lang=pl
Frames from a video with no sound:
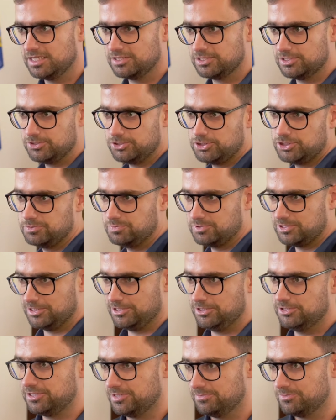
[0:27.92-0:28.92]
1-3
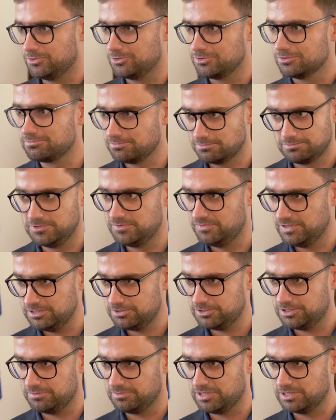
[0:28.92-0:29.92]
przeniesiemy o
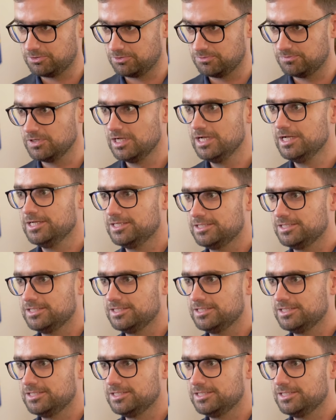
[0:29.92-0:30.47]
200 metrów